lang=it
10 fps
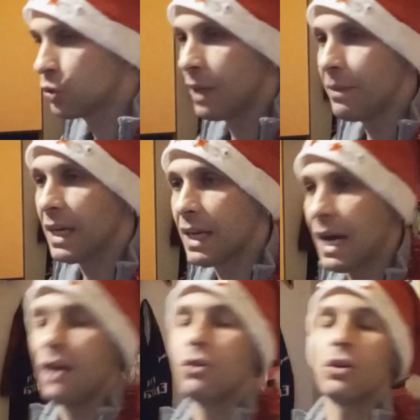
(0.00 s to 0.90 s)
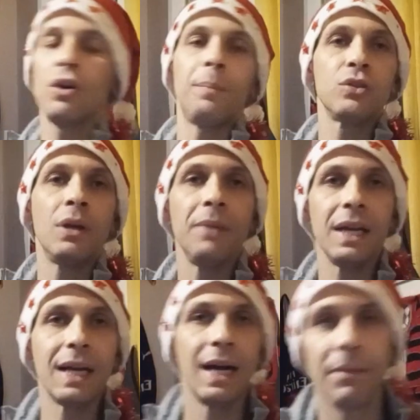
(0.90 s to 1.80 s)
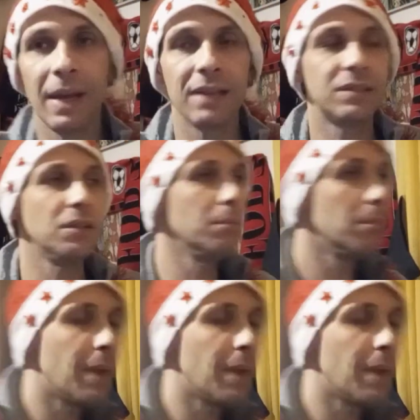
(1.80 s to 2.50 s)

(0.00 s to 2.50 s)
sudamericano, Coppa sudamericana Messi,